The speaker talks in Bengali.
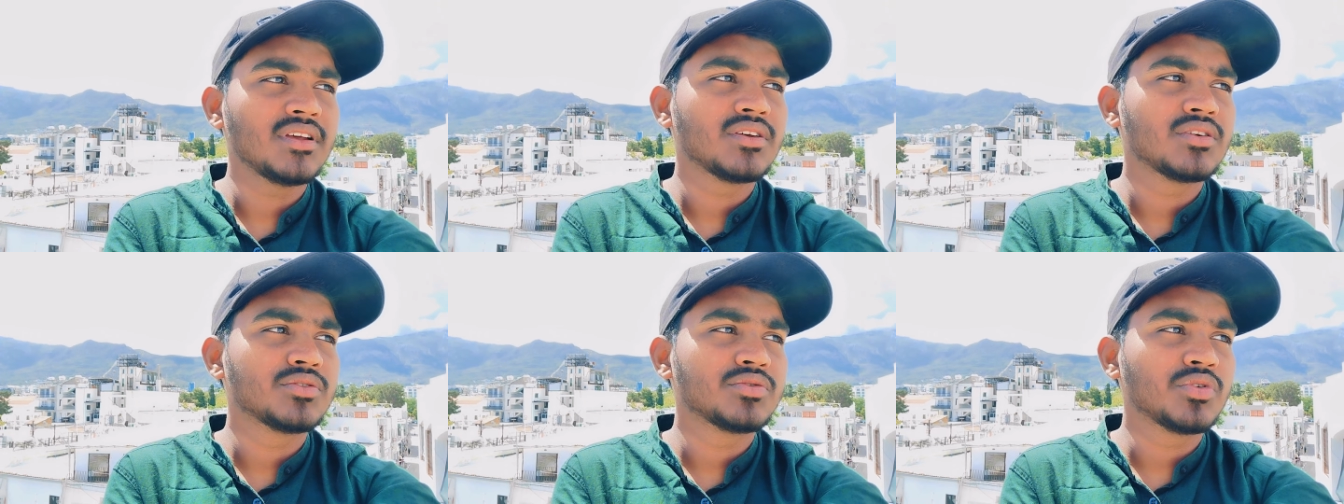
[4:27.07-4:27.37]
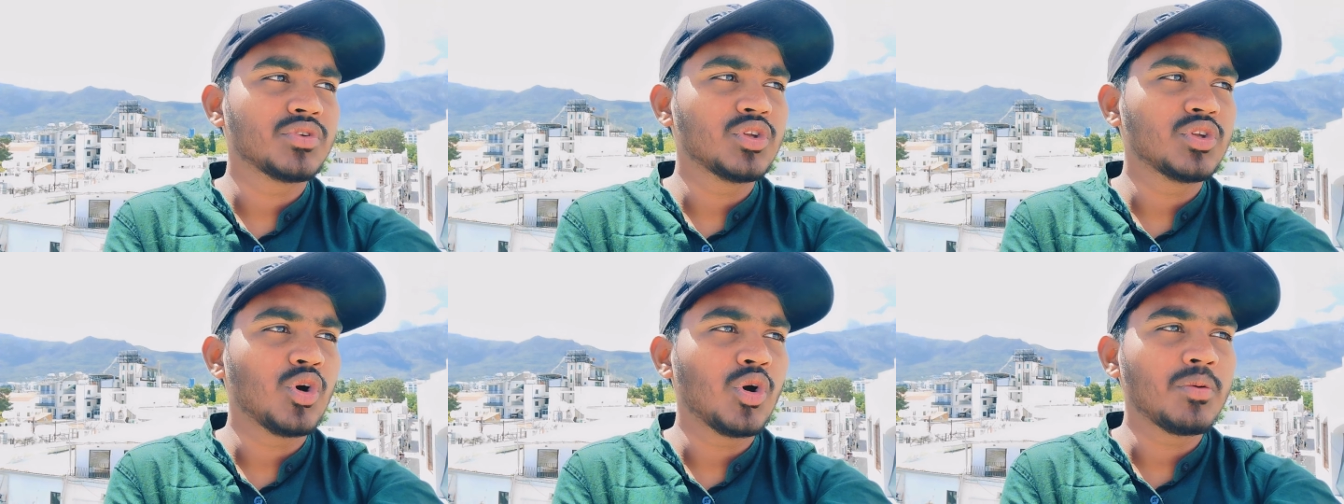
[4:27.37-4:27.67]
যদি
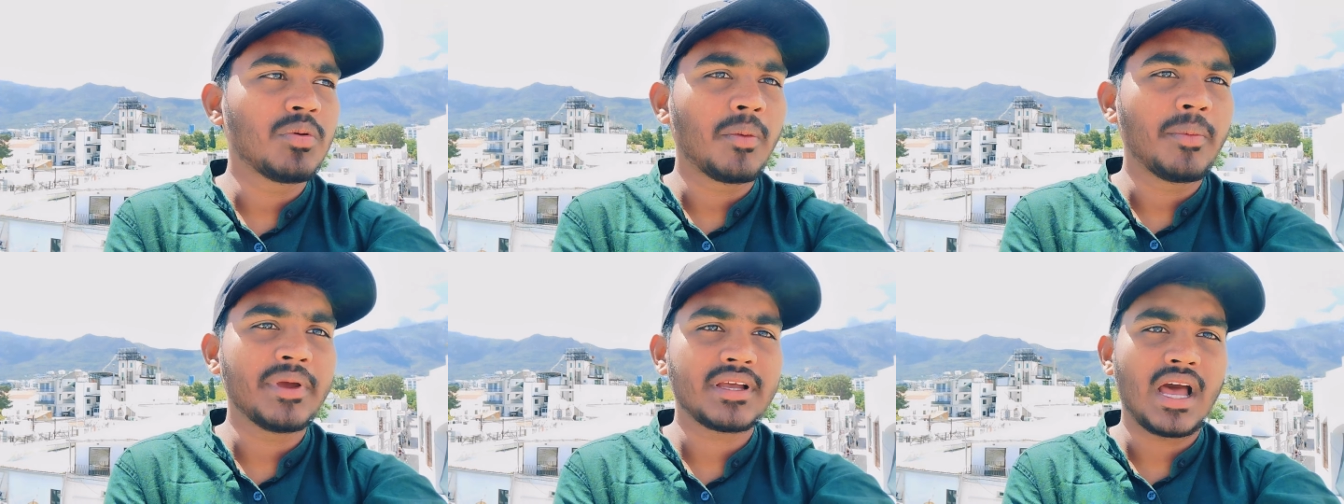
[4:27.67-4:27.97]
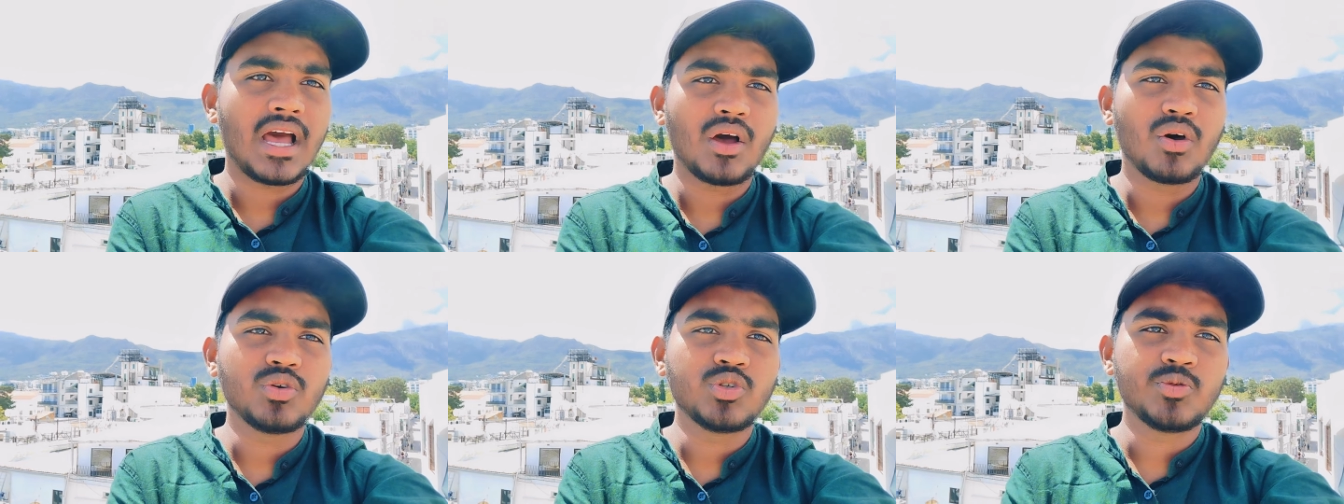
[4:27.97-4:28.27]
ওইভাবে
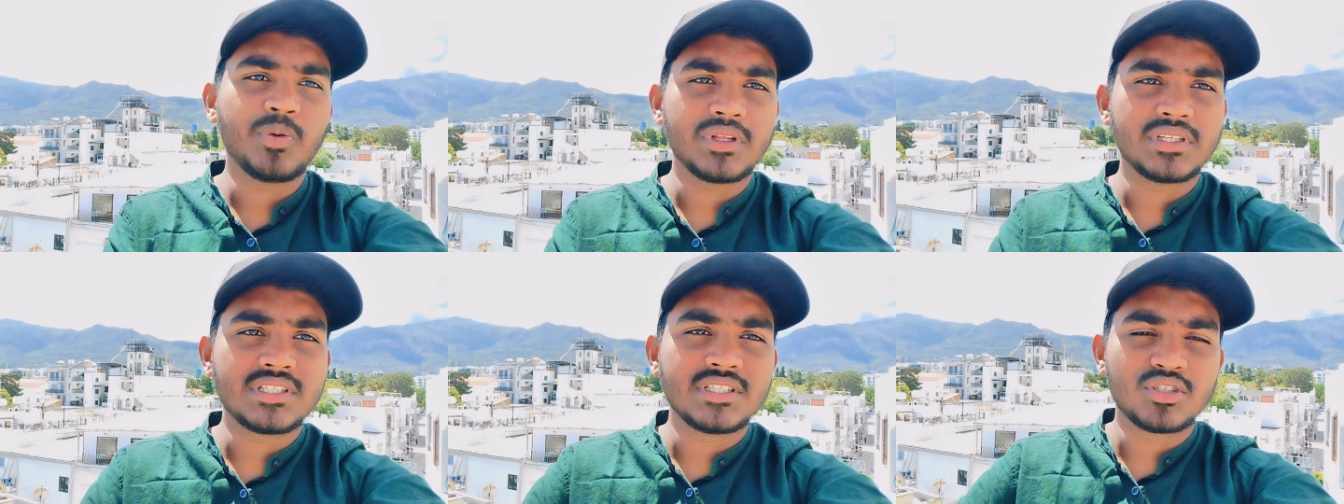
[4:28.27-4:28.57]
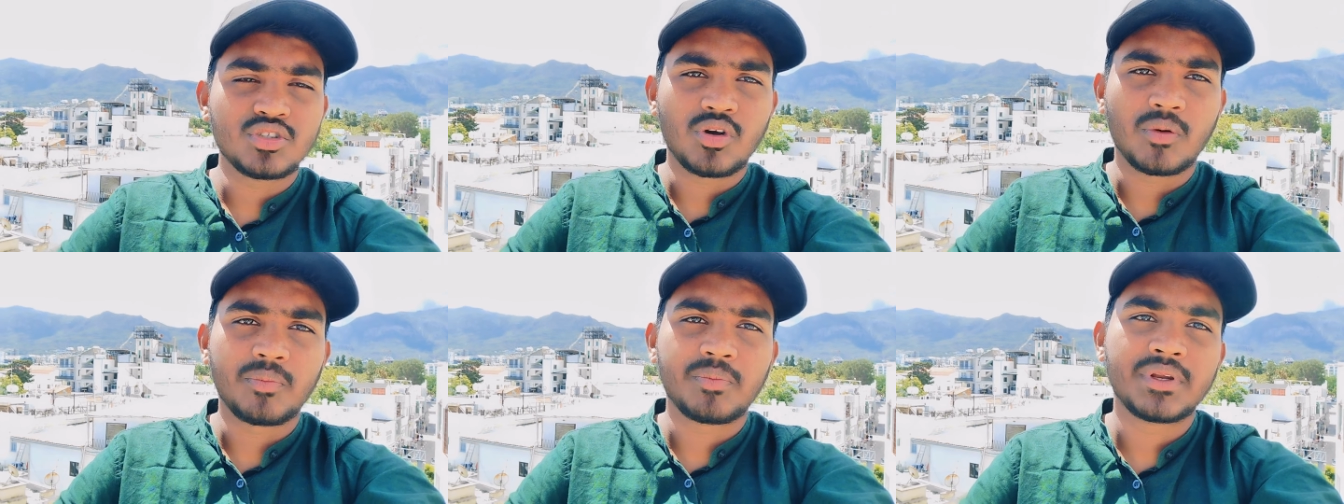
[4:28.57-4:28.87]
কাগজপত্রই
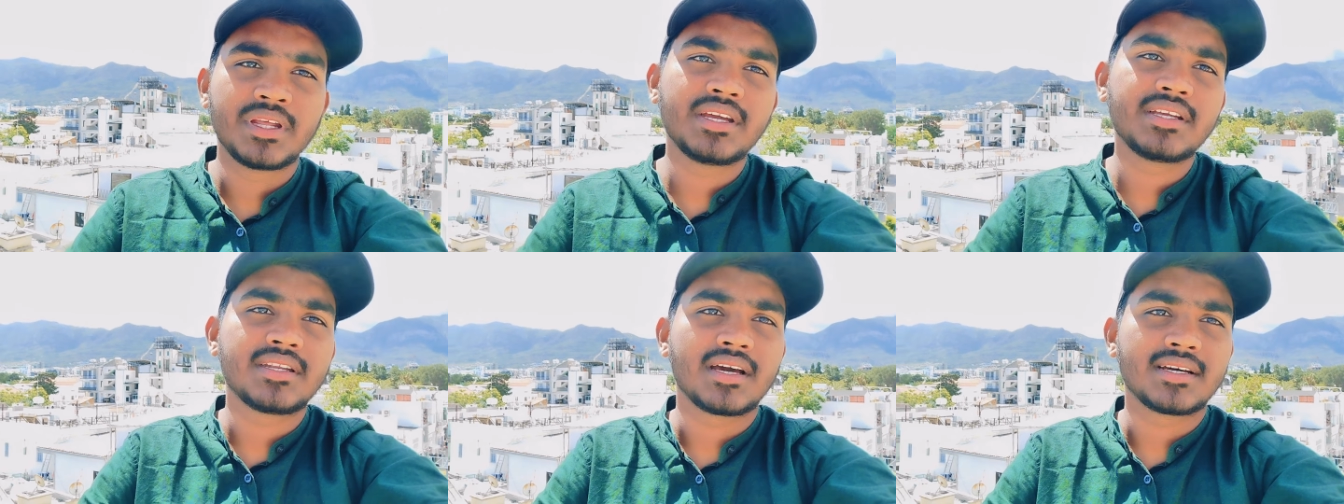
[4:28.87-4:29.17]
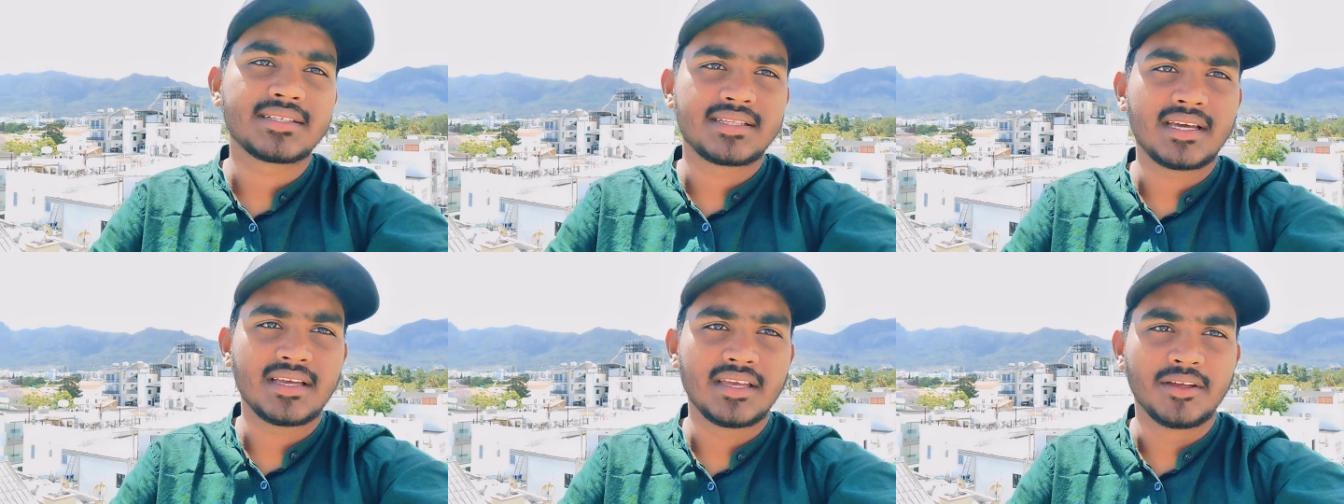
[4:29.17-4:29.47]
সব ঠিকঠাক
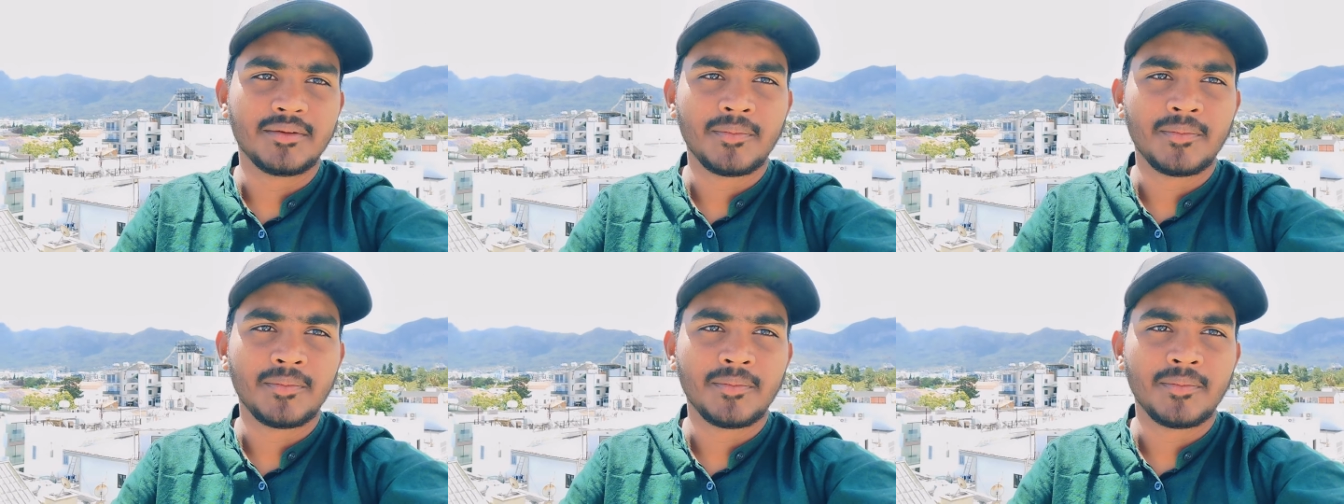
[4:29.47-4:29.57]
থাকে